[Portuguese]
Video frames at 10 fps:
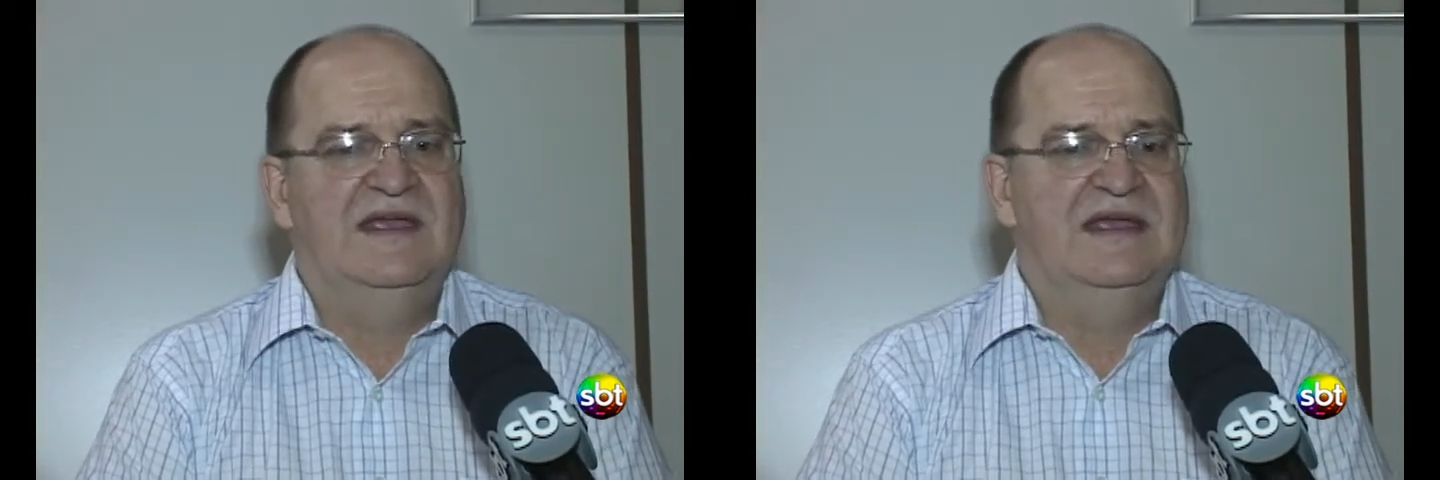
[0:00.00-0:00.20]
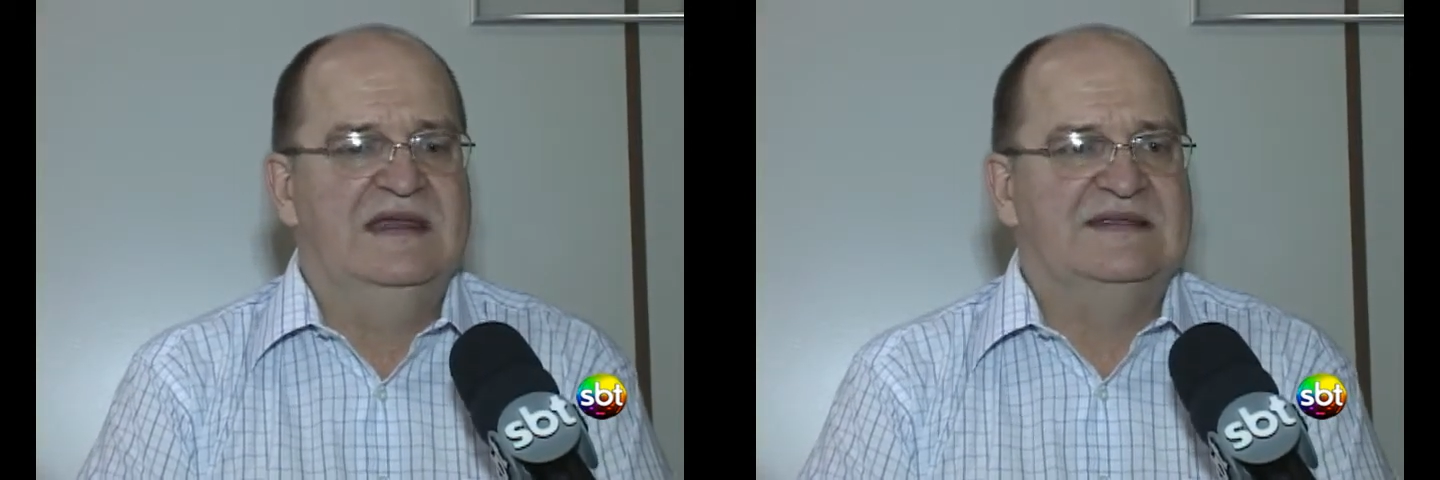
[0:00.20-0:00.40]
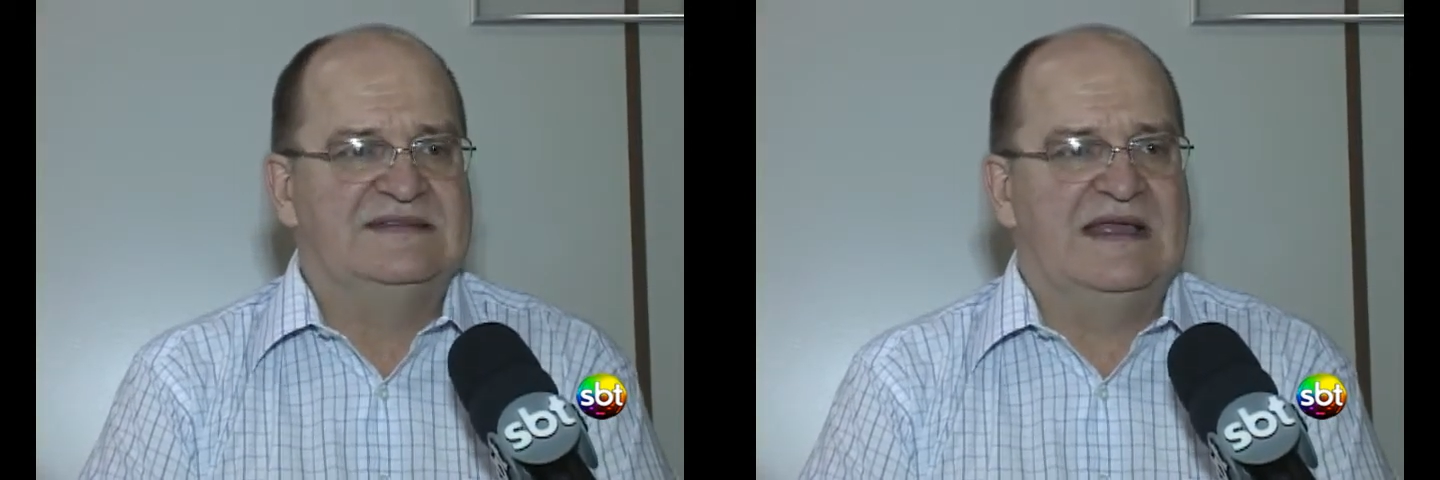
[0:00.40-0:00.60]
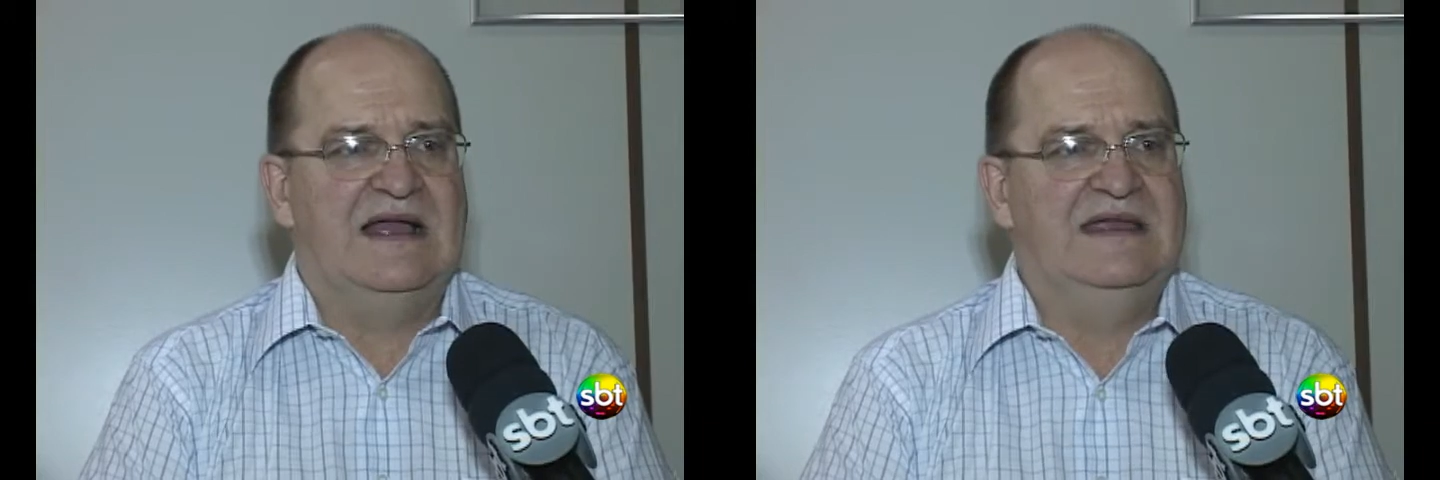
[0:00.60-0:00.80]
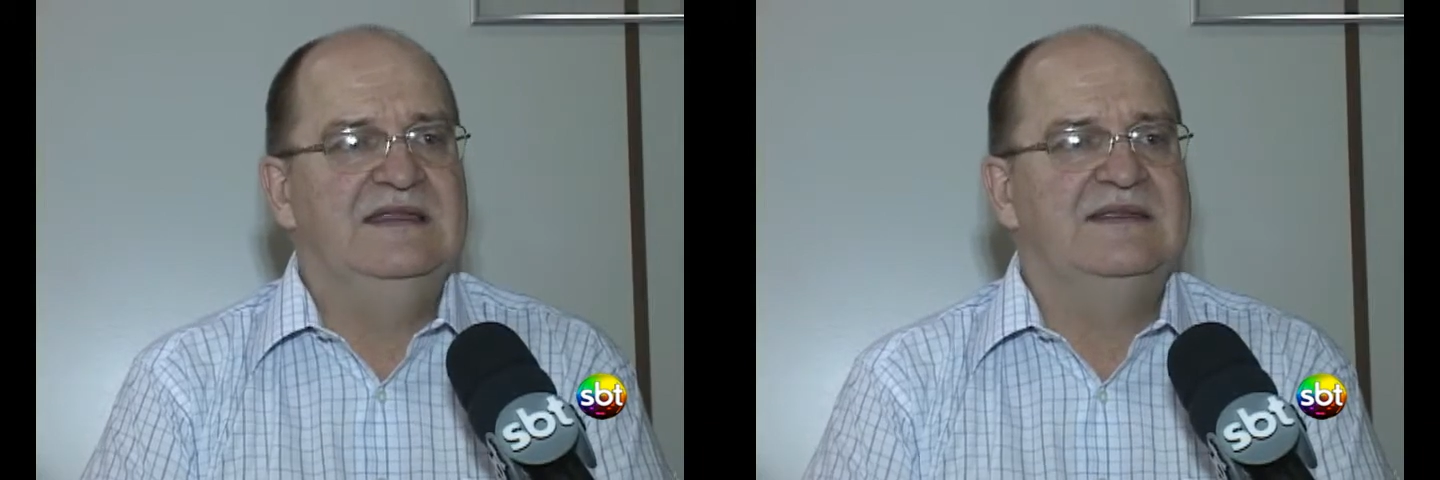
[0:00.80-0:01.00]
ele
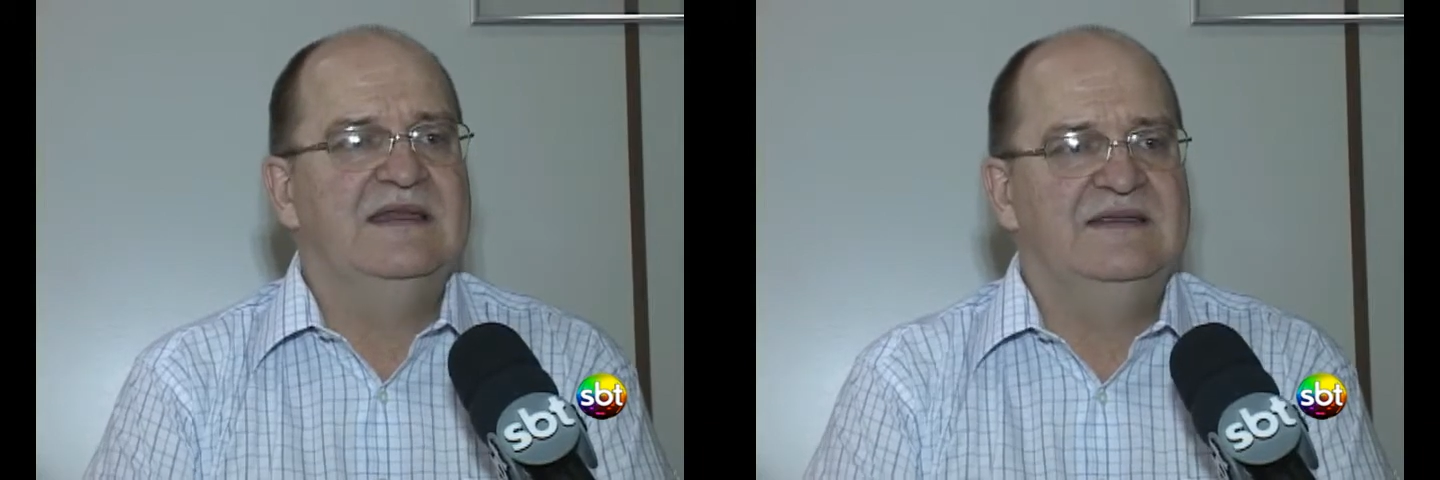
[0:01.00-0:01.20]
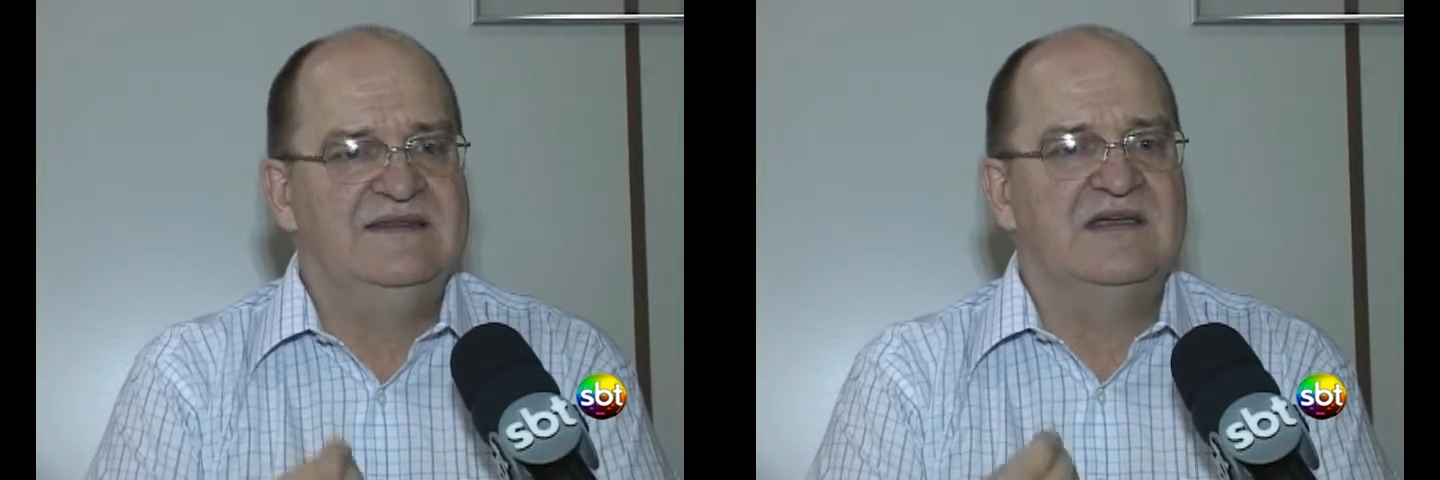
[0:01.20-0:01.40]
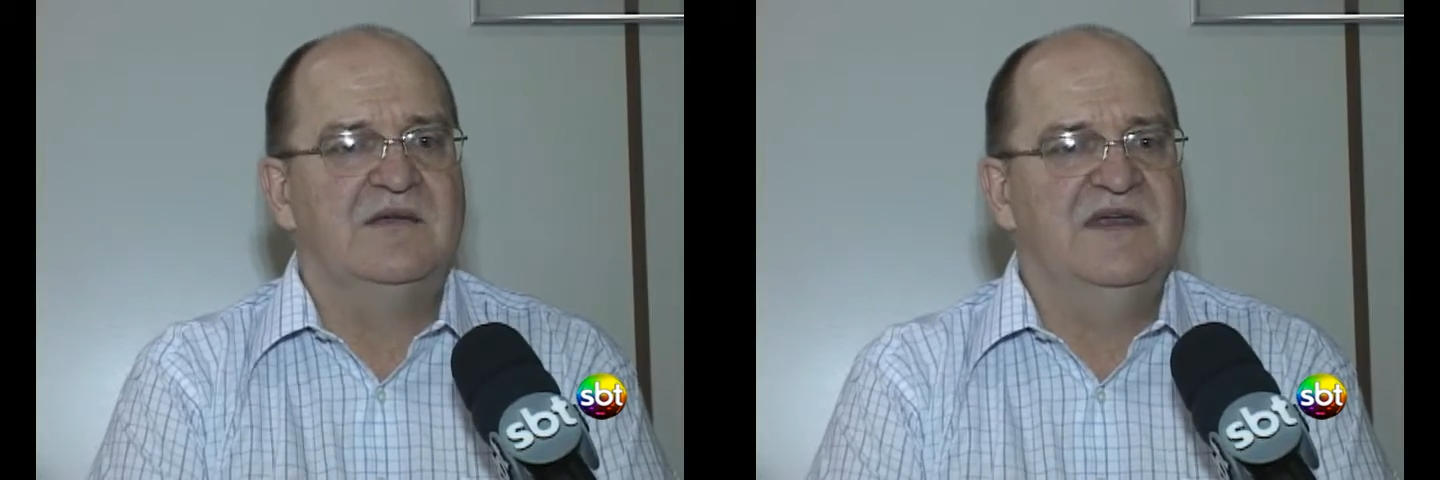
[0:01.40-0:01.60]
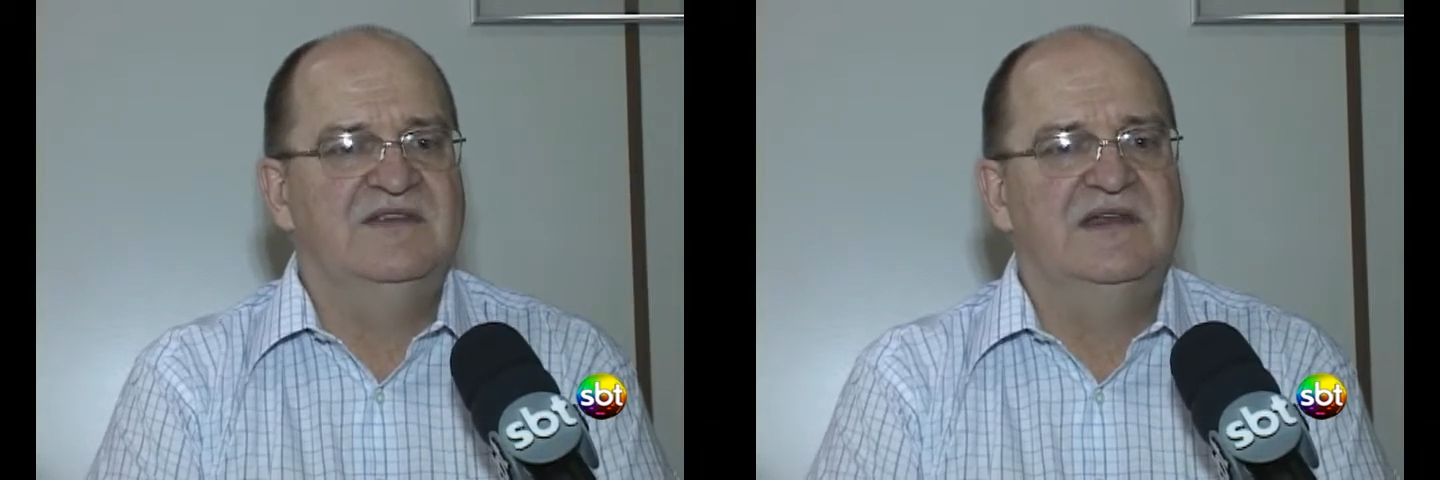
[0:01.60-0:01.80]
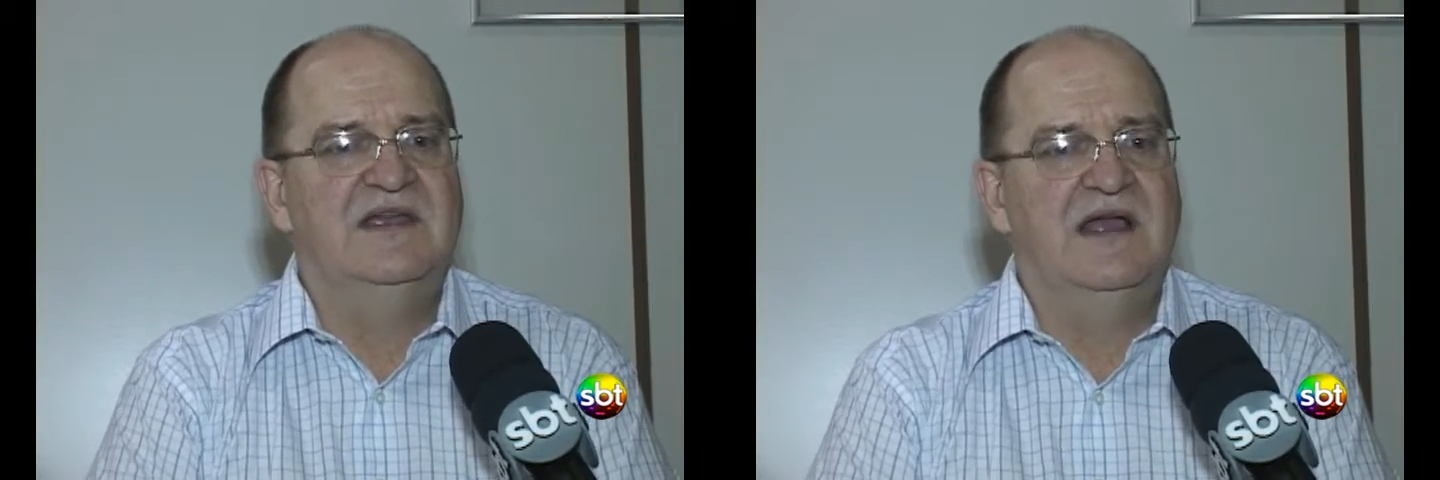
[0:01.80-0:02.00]
está
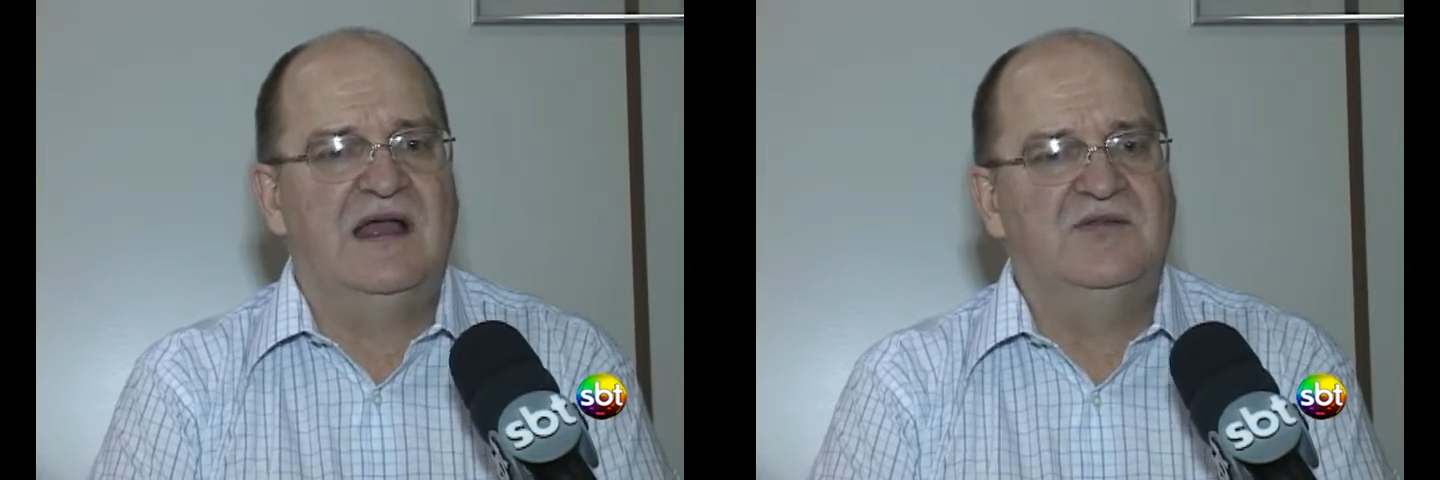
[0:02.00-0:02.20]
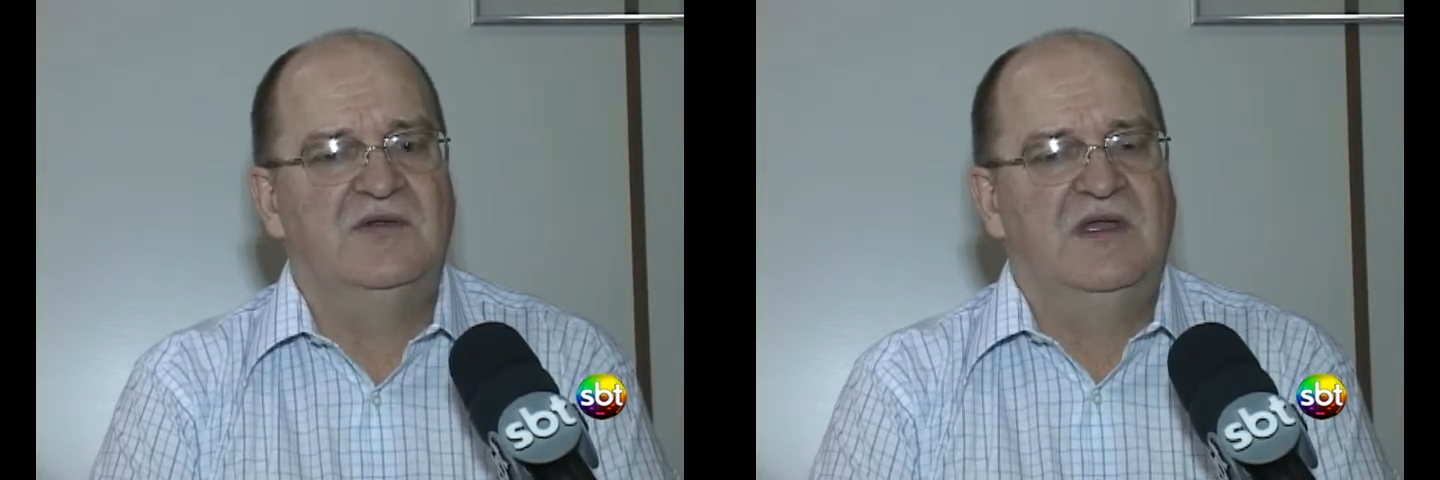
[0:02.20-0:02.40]
intrinsecamente ligado